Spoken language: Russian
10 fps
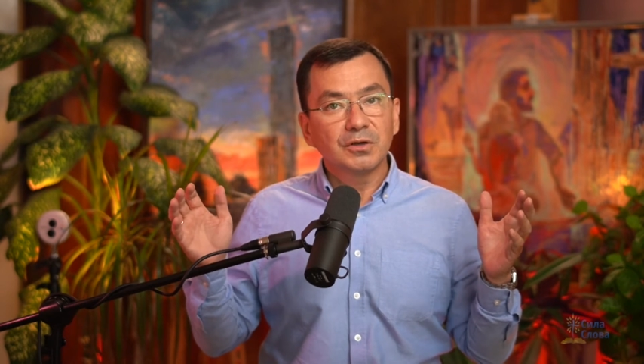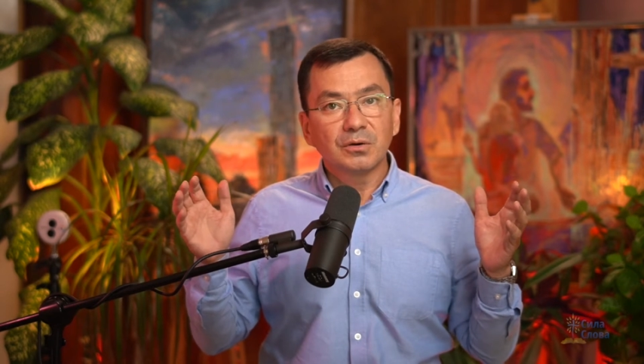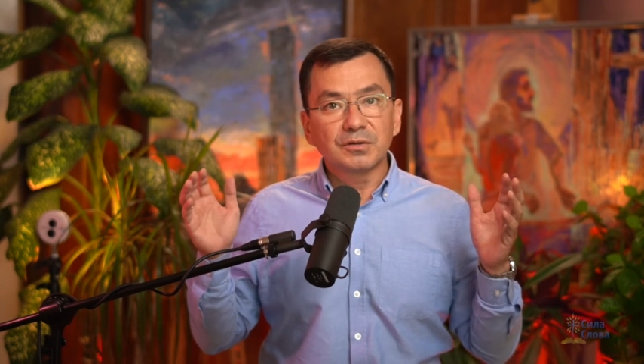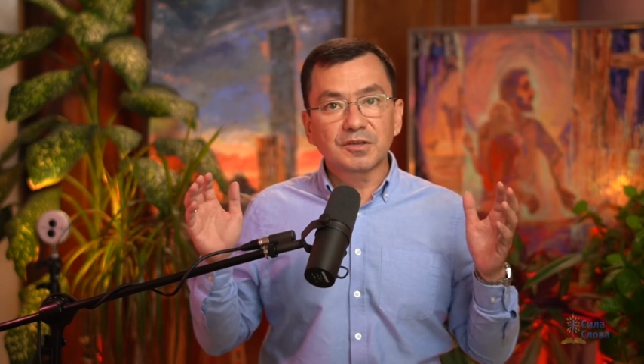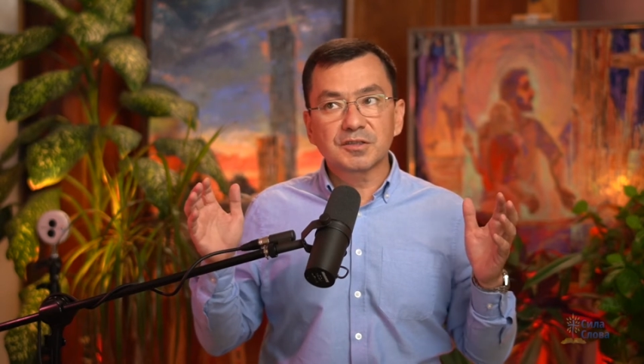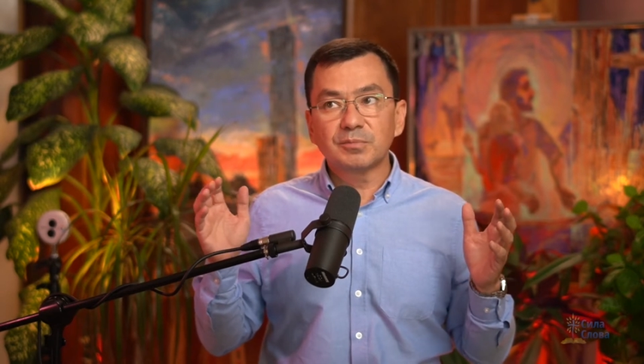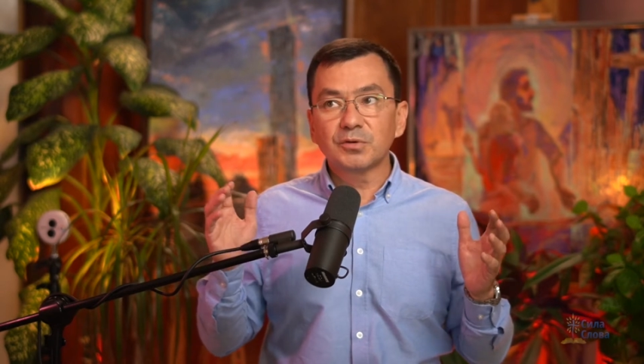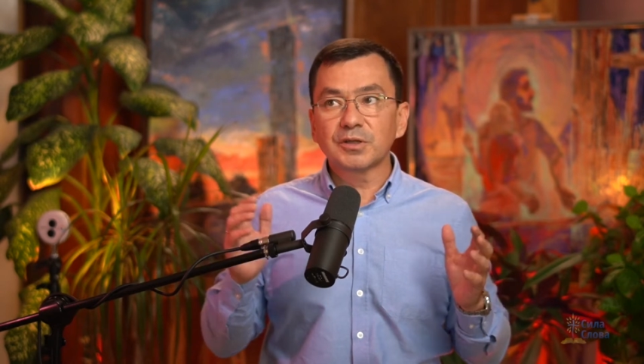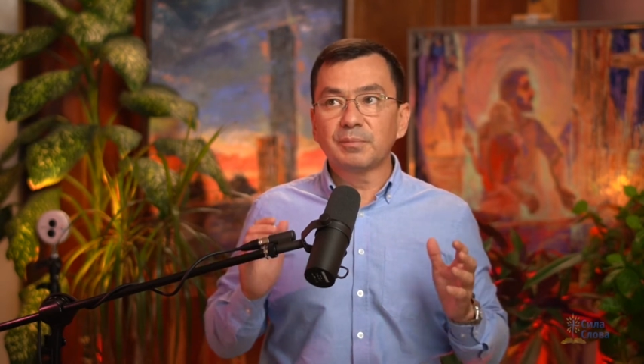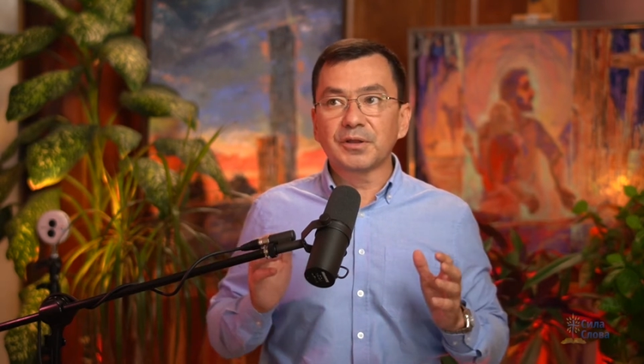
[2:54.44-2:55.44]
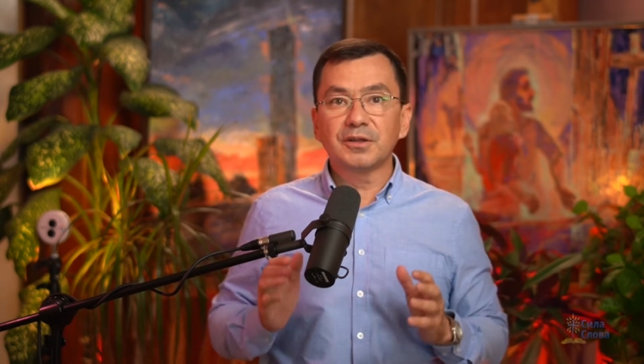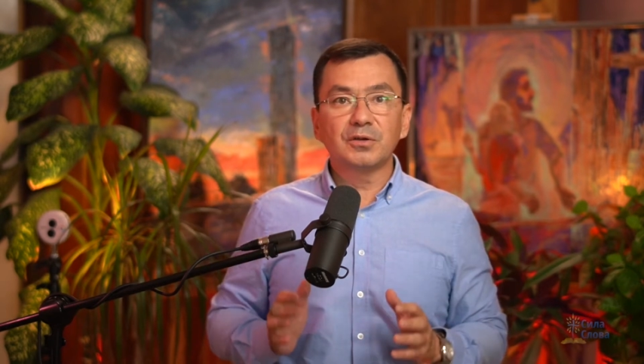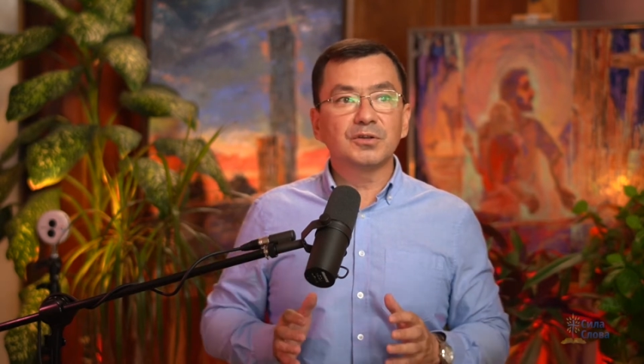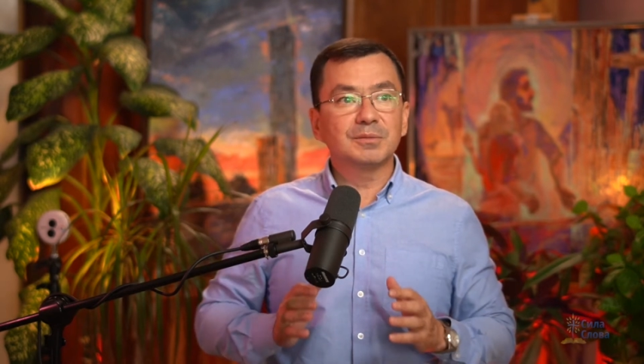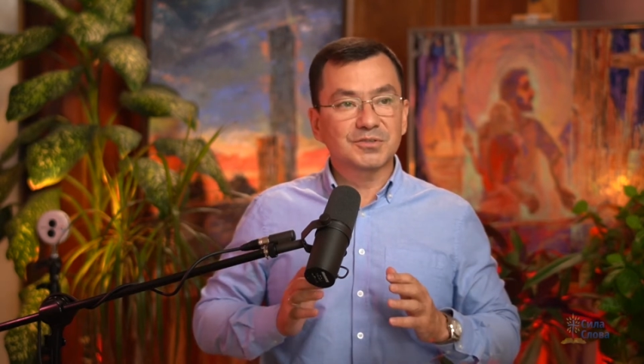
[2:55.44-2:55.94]
он ослеплен
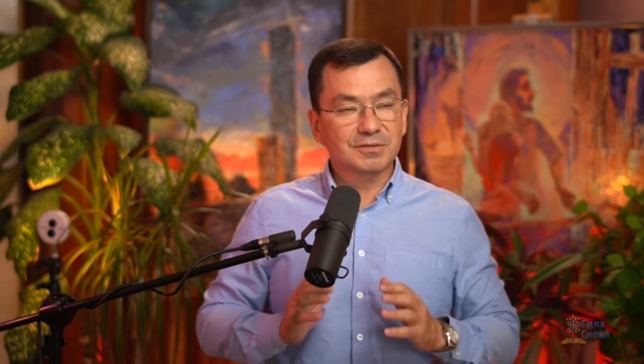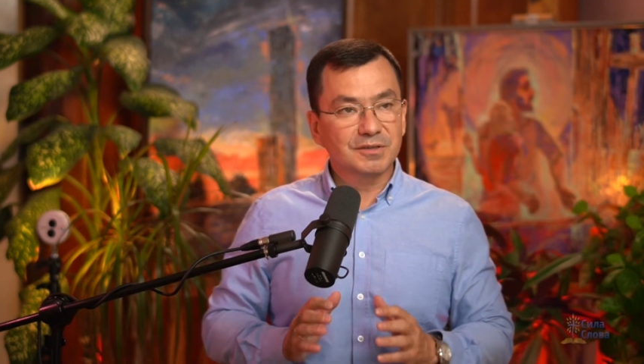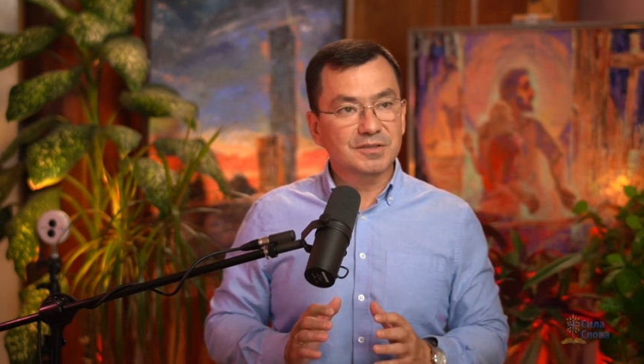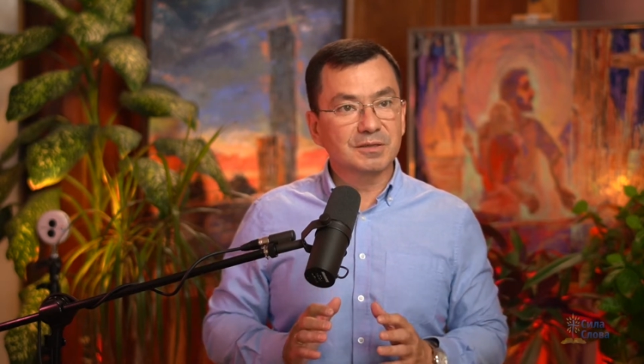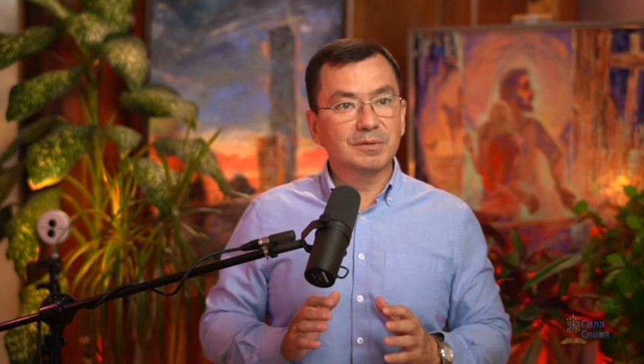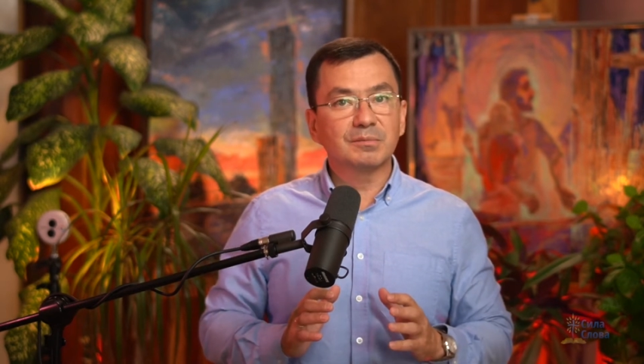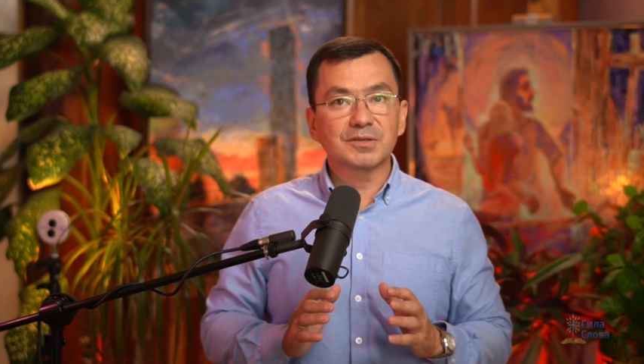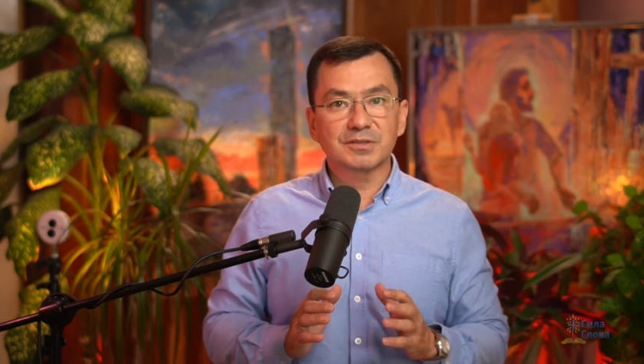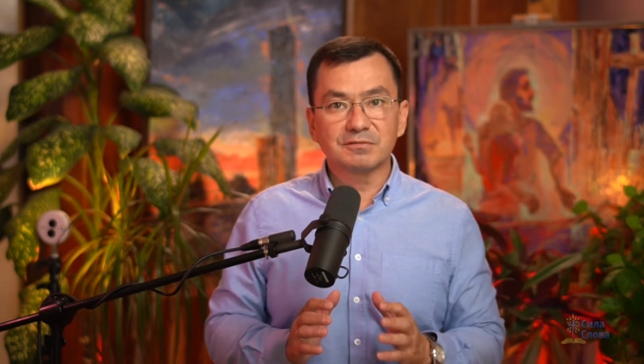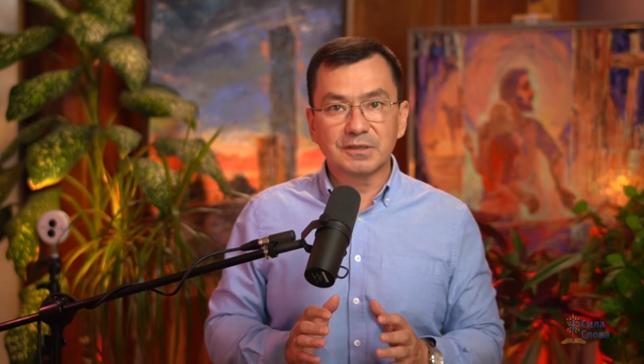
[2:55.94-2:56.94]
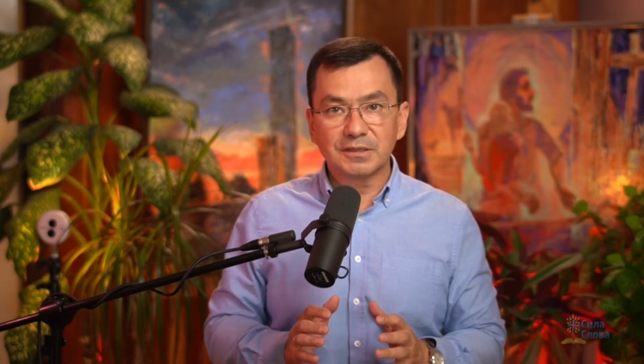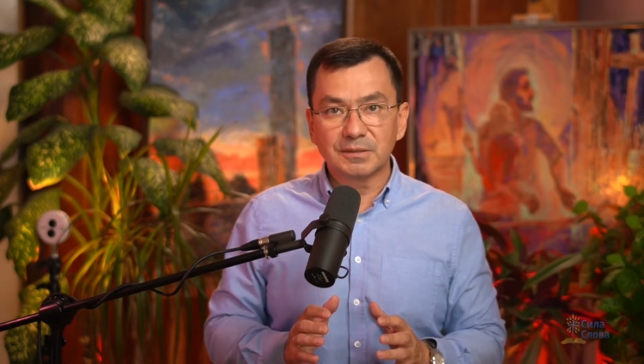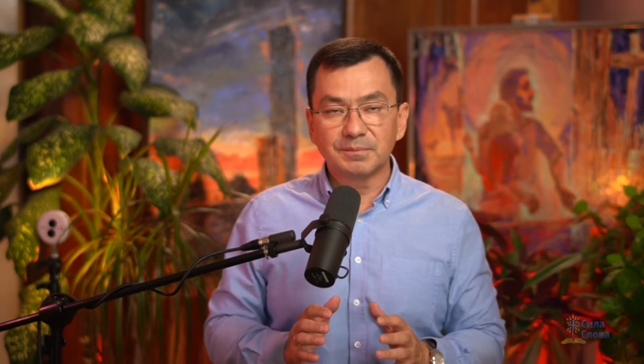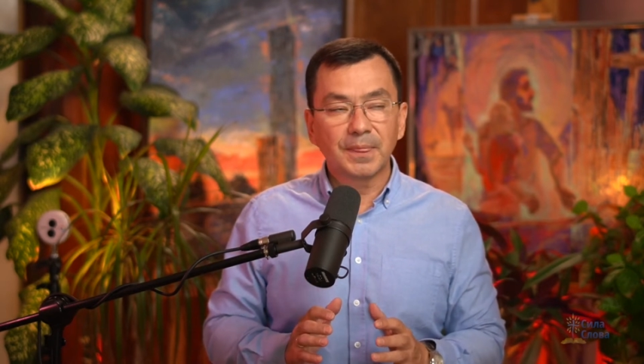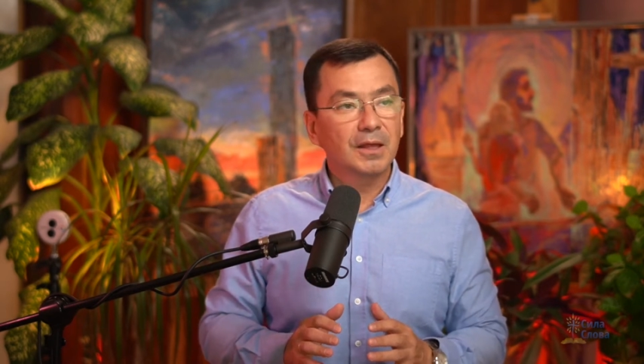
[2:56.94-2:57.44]
определенным светским образованием,